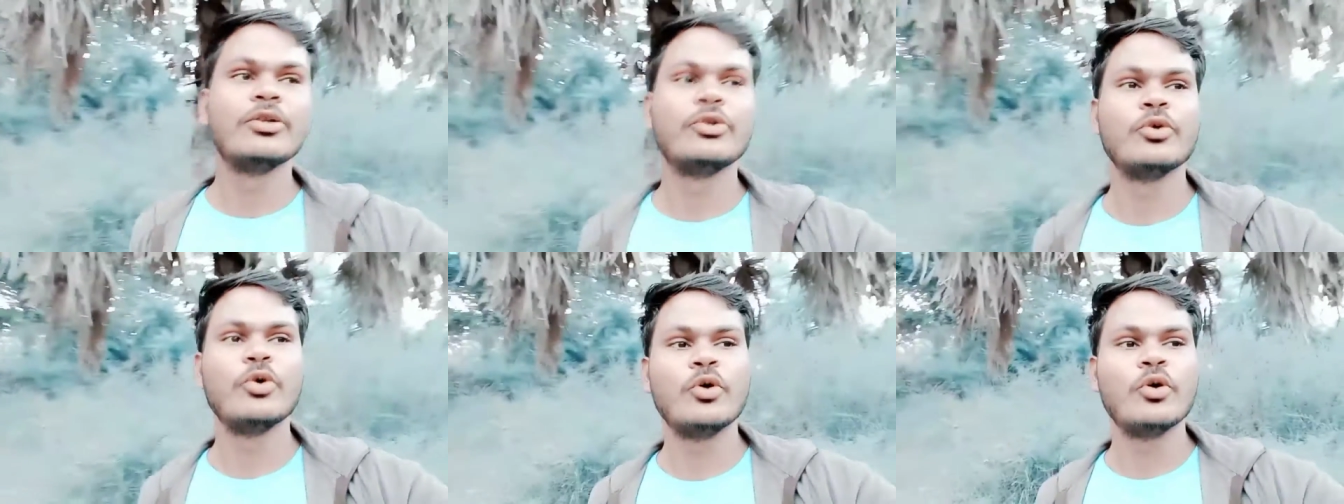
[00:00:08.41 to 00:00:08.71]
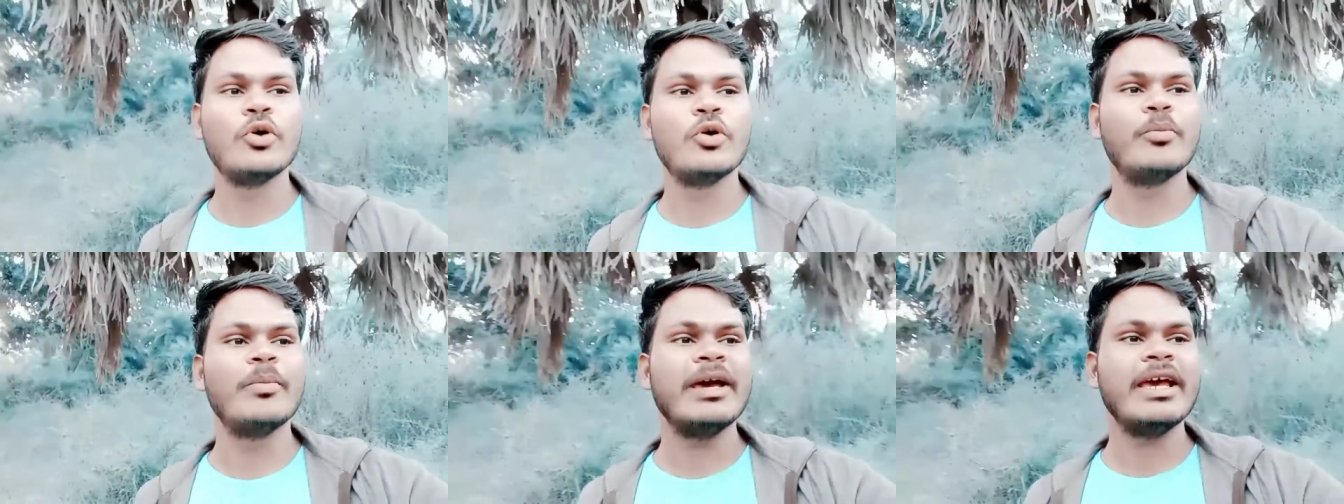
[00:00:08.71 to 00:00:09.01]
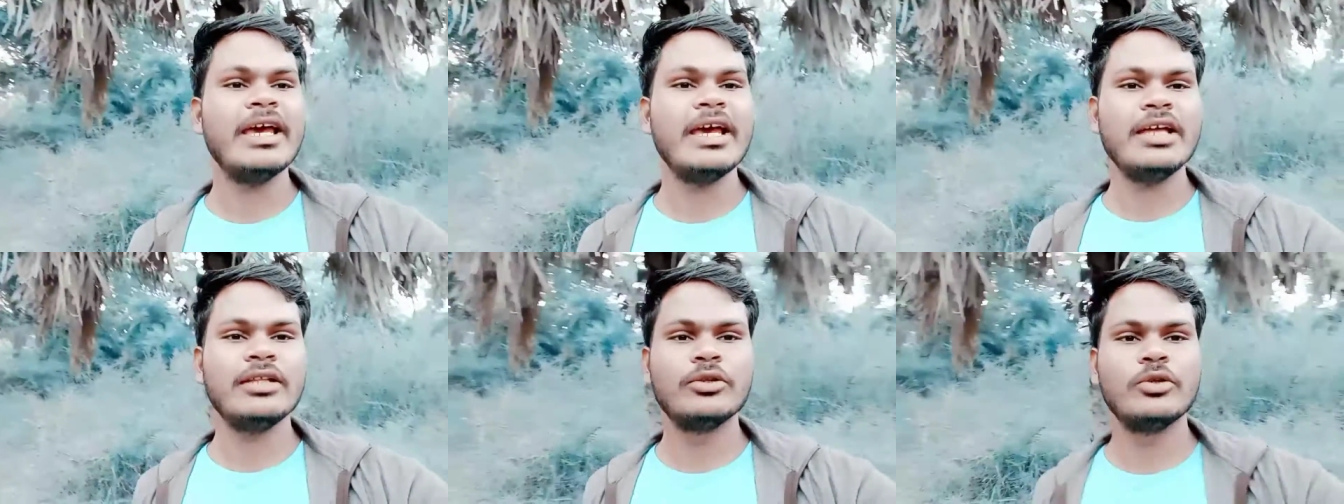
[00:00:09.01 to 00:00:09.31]
तो
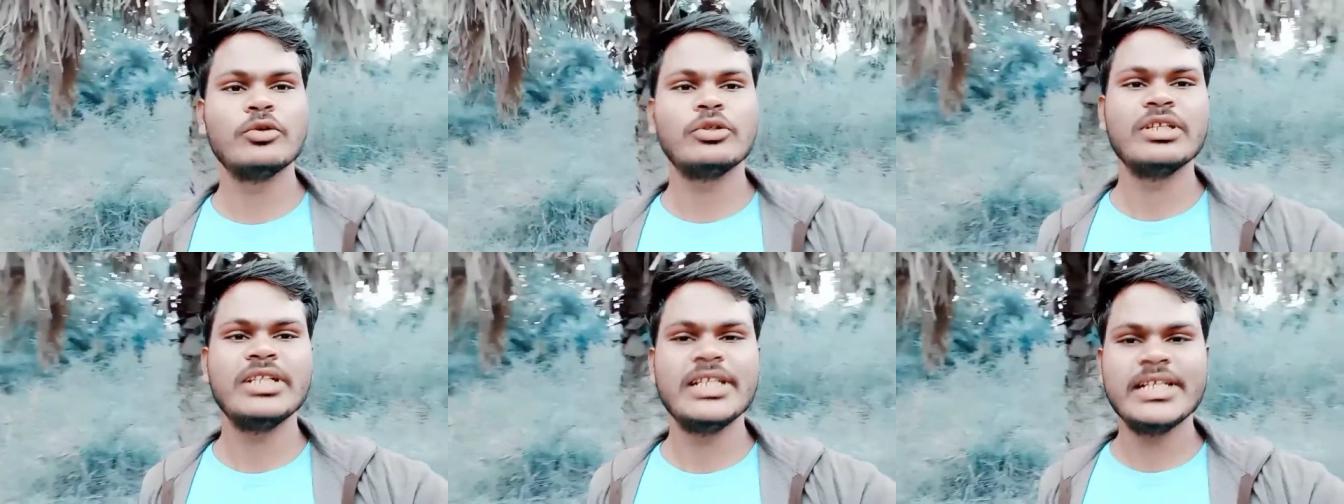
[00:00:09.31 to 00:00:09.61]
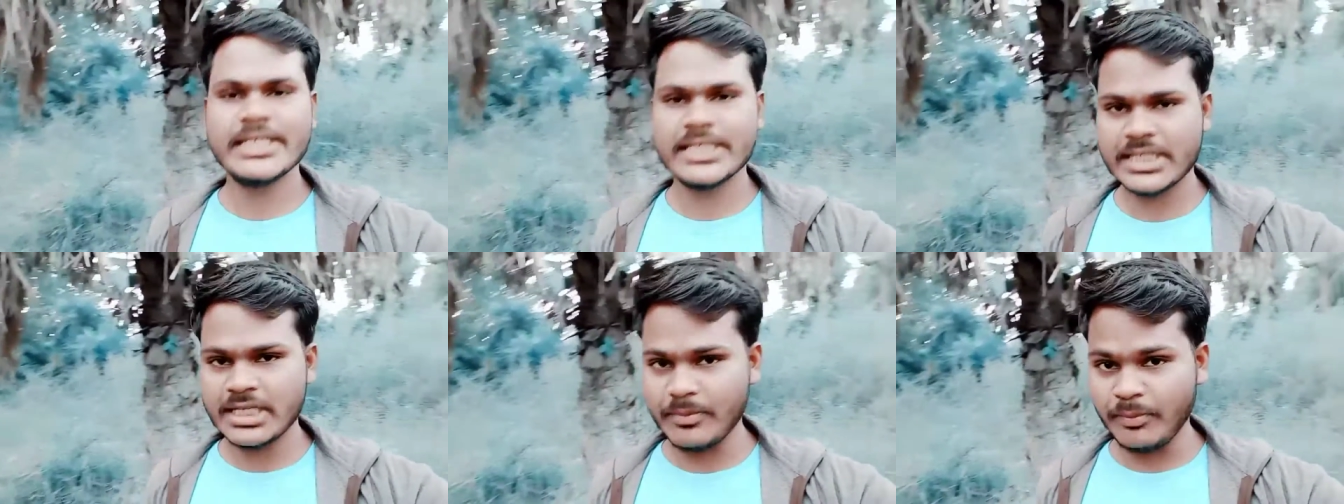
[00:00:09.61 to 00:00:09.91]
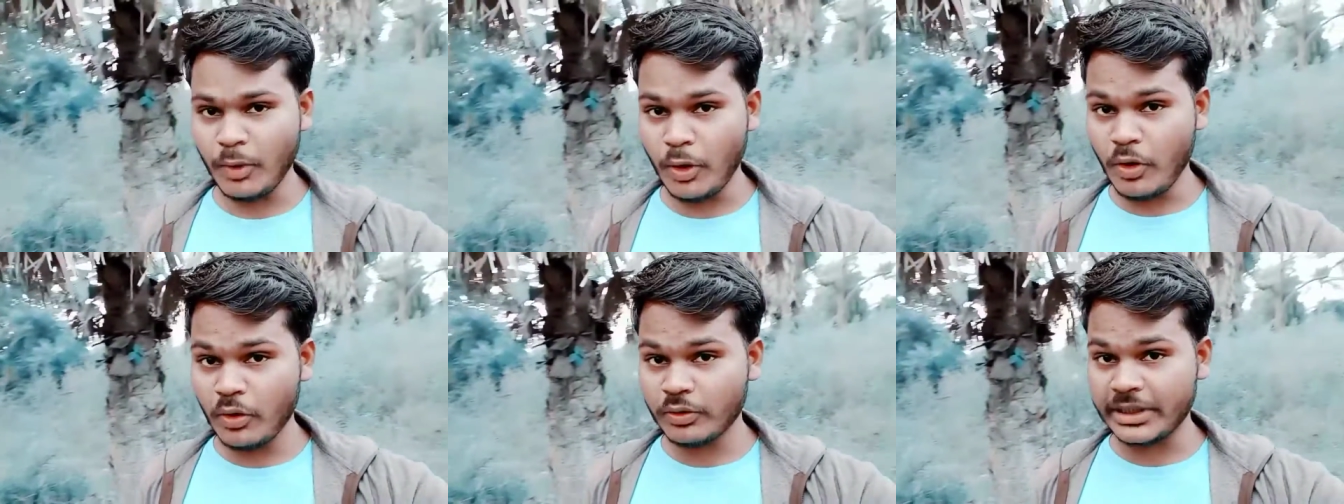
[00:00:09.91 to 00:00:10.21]
मैं दो तीन दिन से
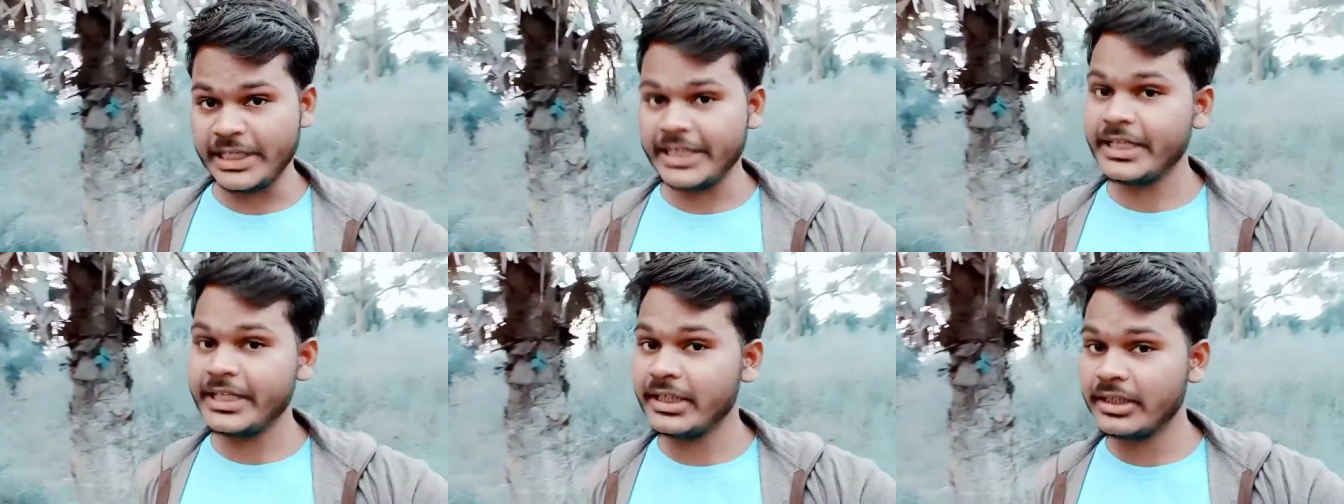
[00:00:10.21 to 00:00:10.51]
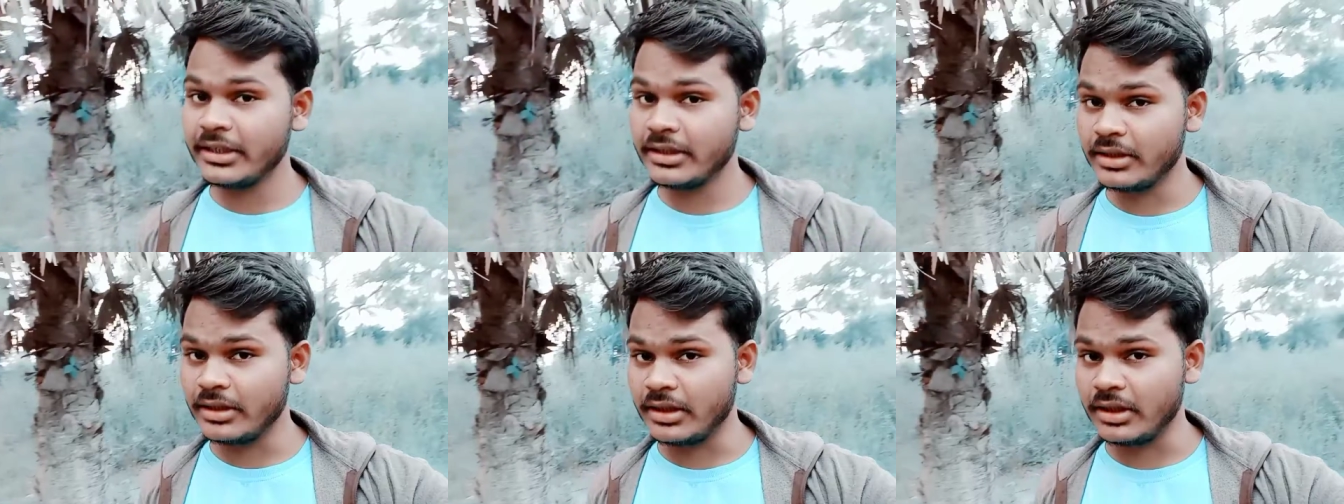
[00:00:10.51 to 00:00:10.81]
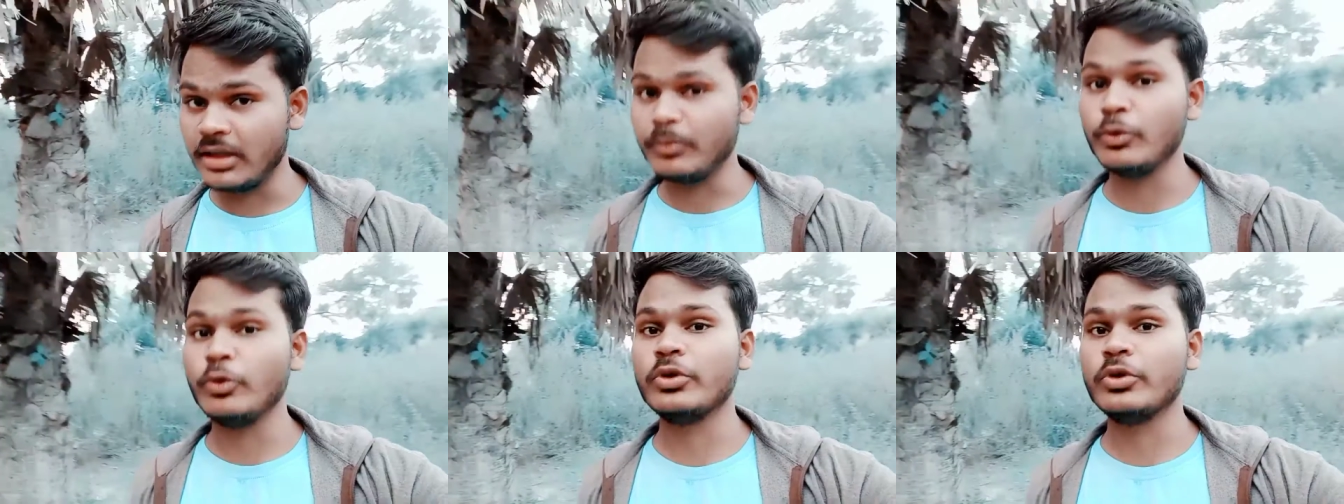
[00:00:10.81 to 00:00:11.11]
ब्लॉग नहीं
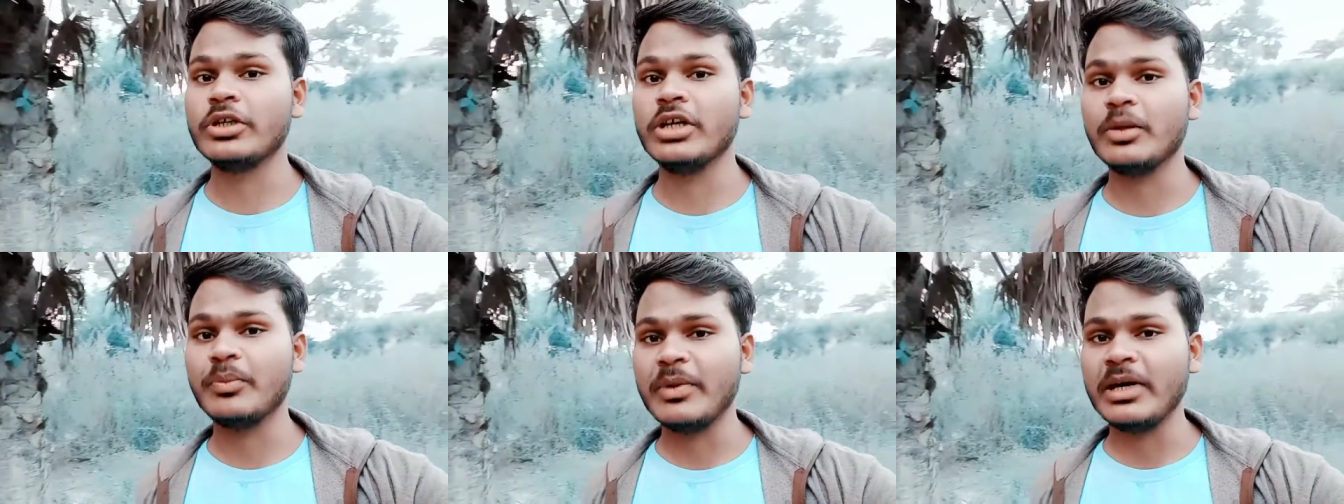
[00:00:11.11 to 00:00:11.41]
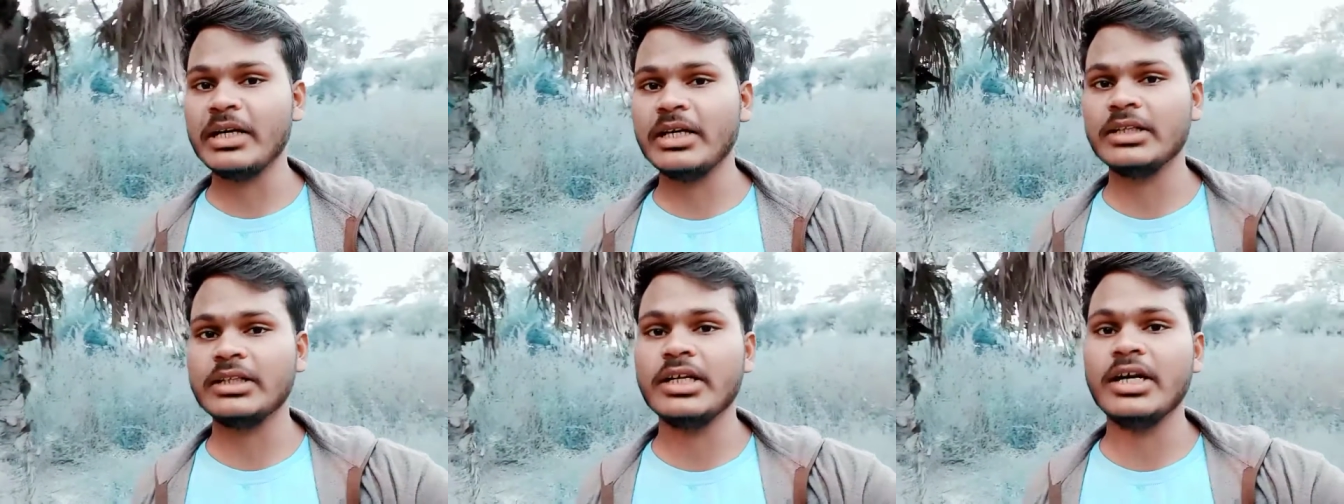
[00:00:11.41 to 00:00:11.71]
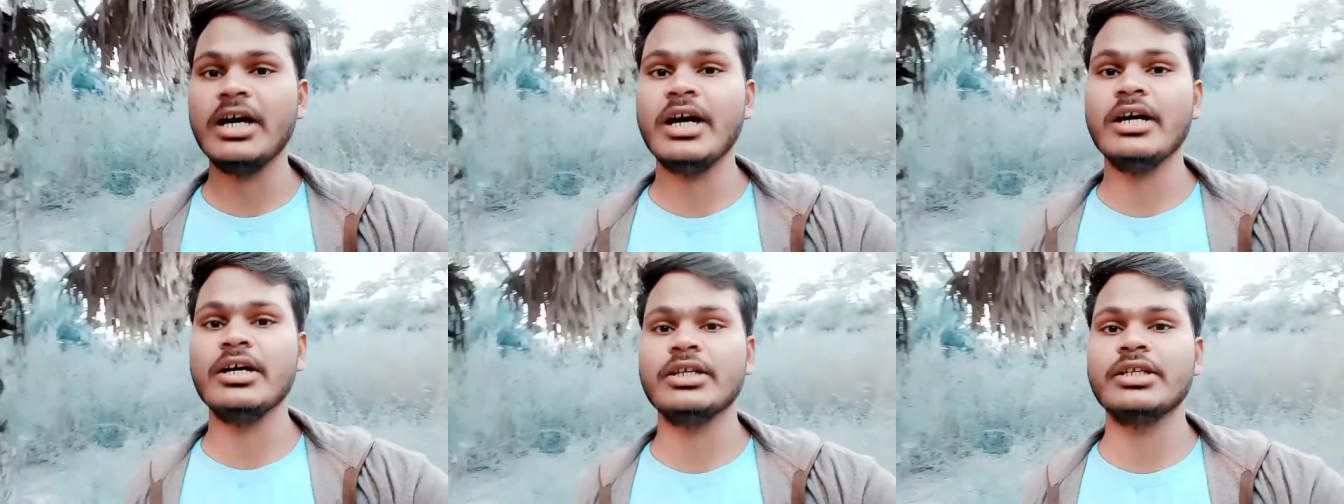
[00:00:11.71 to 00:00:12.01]
अपलोड कर पा रहा
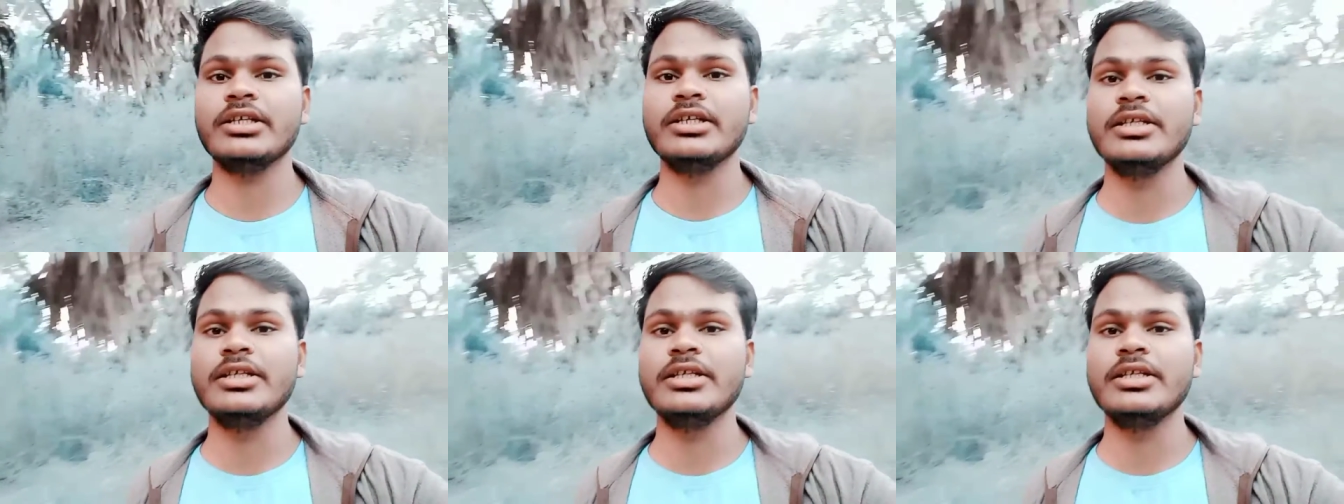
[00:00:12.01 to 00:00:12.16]
था